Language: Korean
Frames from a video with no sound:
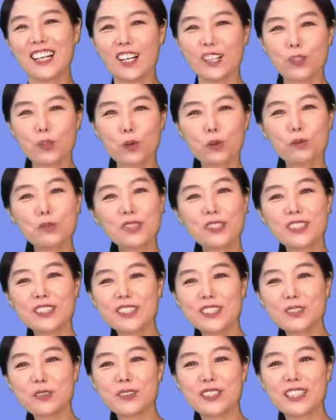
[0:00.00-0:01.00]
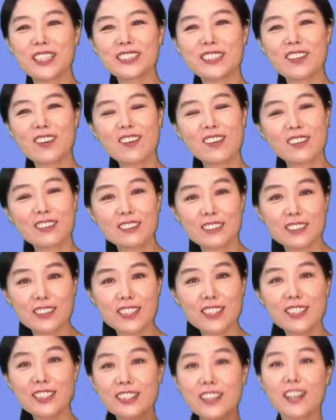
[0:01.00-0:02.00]
동물들을 위해서
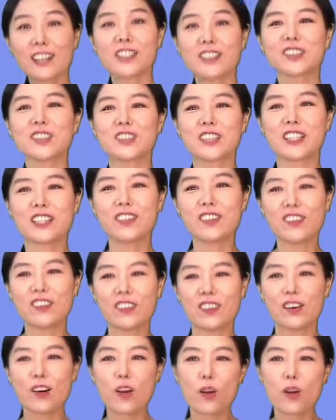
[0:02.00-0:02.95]
일을 하는 거예요.